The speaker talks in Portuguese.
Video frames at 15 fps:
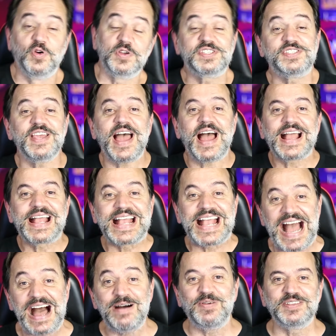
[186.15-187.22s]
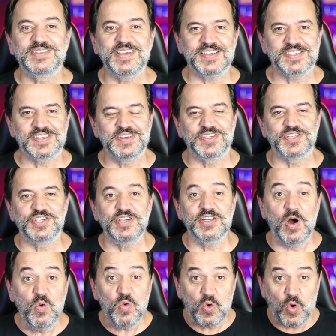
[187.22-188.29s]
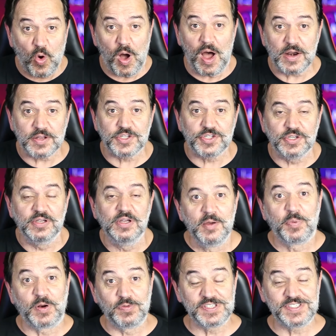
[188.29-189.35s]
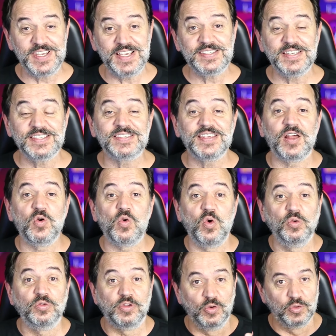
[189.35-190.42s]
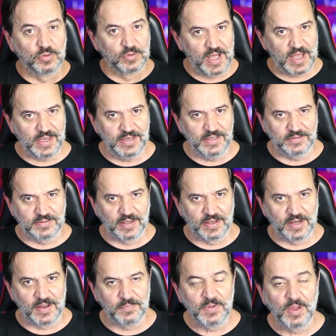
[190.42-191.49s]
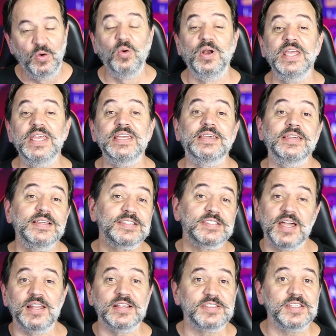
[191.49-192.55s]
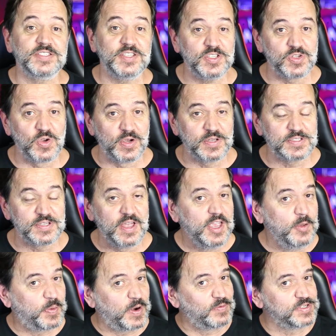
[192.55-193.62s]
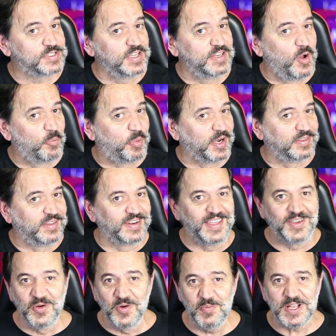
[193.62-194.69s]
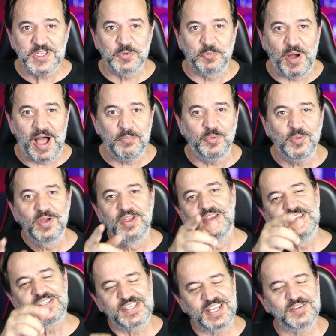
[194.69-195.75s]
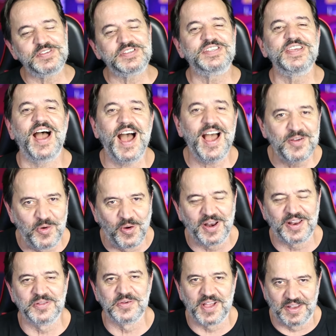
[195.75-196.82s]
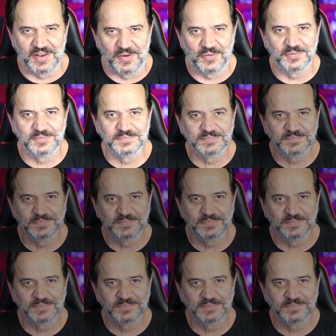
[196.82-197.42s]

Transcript: Você acaba de assistir a um corte. Para você acessar o conteúdo na íntegra, o link está nas descrições. E para você não perder nenhum bate-papo, inscreva-se agora no canal.